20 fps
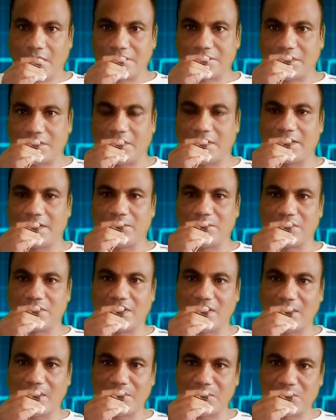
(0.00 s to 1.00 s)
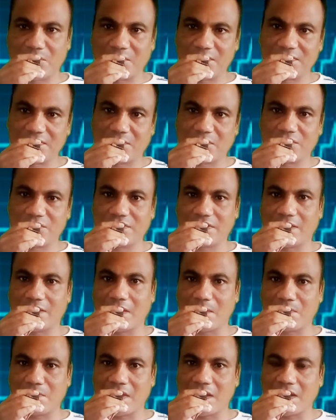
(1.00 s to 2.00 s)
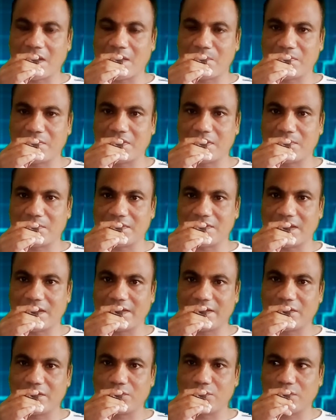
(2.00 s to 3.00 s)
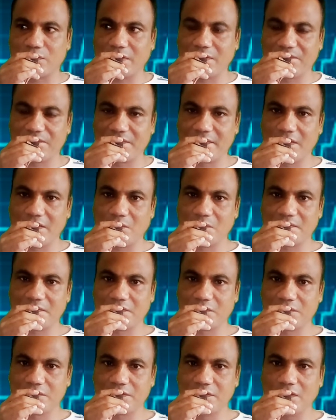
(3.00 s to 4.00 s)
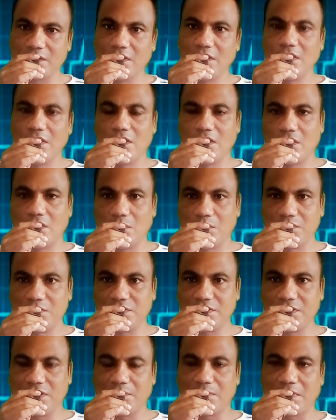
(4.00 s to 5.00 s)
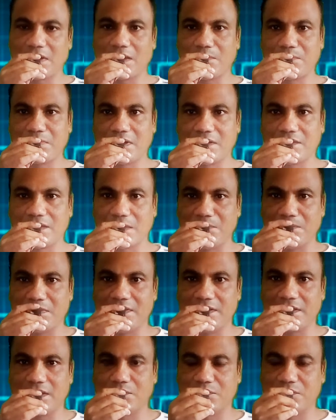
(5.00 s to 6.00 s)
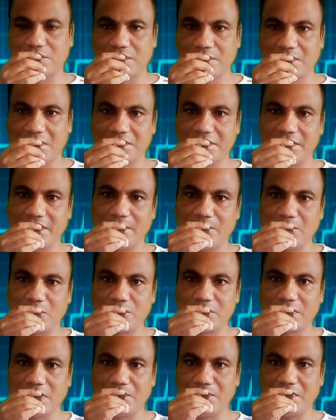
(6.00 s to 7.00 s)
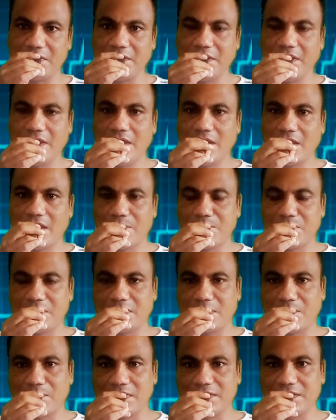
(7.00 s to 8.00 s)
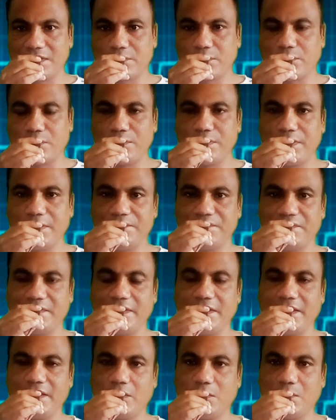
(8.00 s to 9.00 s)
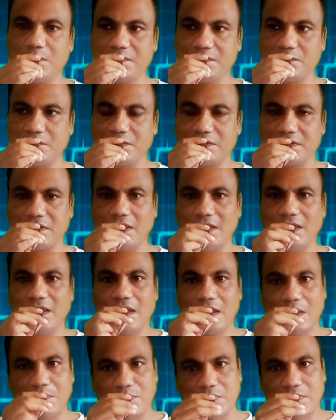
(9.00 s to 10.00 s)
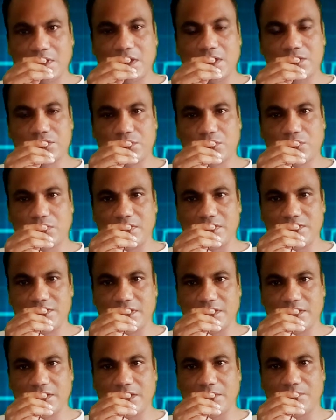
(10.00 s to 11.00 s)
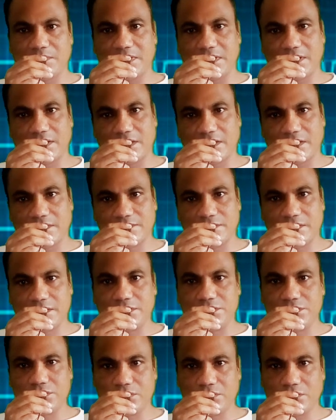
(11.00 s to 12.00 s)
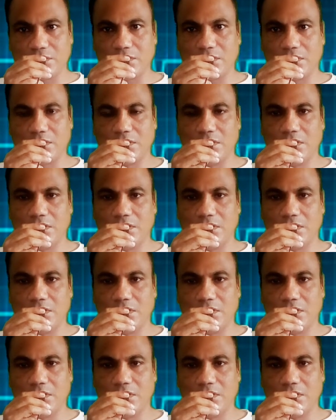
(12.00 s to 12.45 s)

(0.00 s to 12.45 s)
আসসালামু আলাইকুম বন্ধুরা আমি মোহাম্মদ জামাল হোসেন আপনার আপনাদের মাঝে আরেকটি নতুন টিপস নিয়ে অবস্থিত হচ্ছি অবশ্যই আমার আপনারা থামবে দেখে বুঝতে পারছেন এই মুহূর্তে আমি আপনাদের মাঝে কোন টিপস নিয়ে অবস্থিত হচ্ছি আপনারা সকলে জানেন আমি ঢাকা রাজধানীর সকল